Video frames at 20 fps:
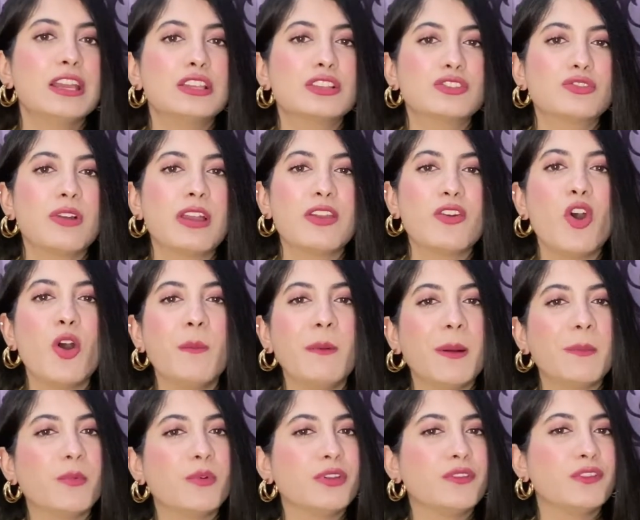सो आई होप
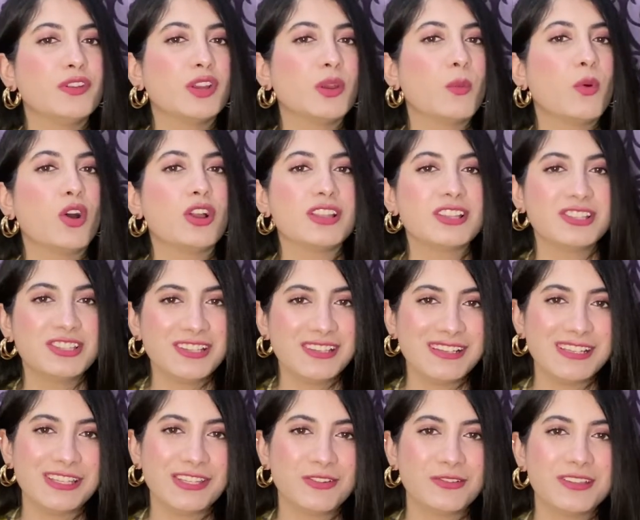आपको ये वीडियो बहुत अच्छी
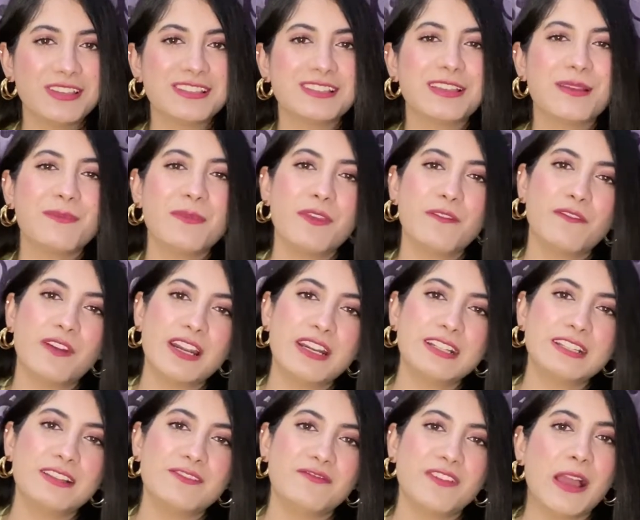लगी होगी इसे अपने
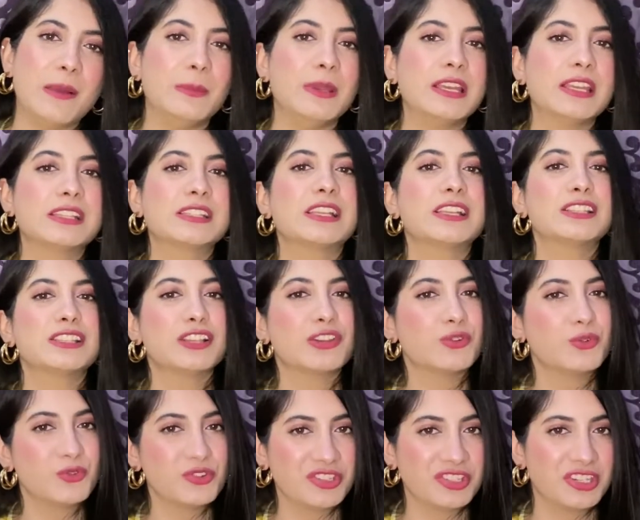फ्रेंड्स एंड फैमिली के साथ
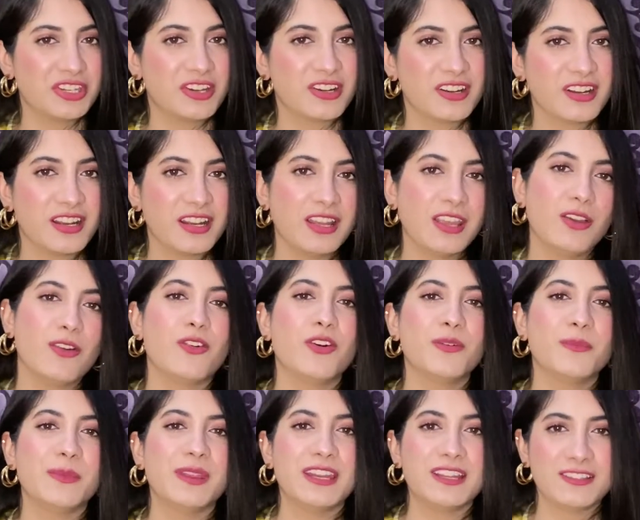ज़रूर शेयर करें
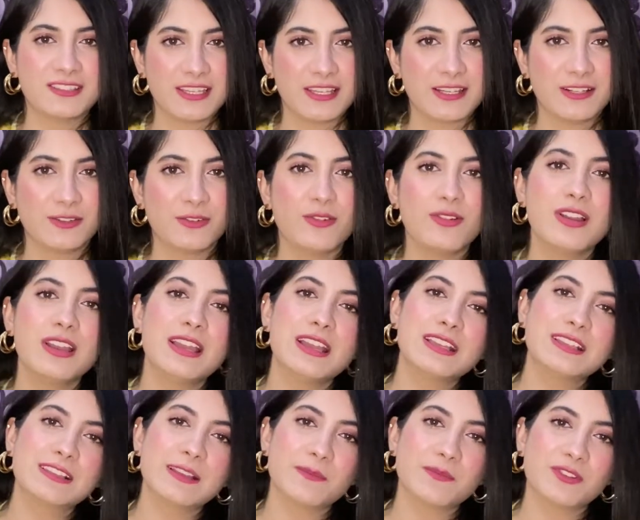और मेरे चैनल को
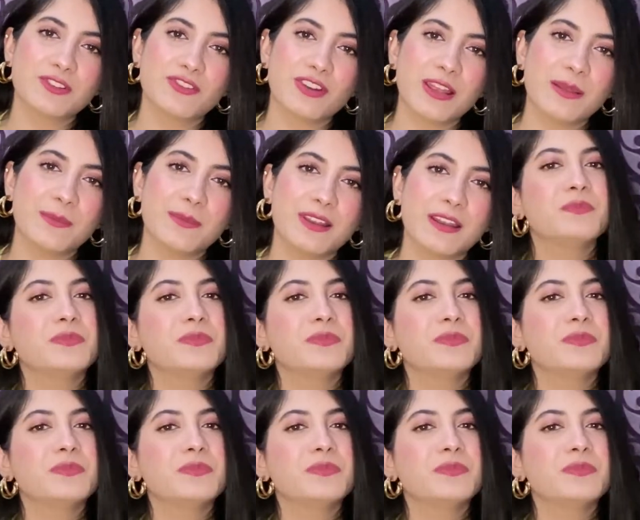सब्सक्राइब करें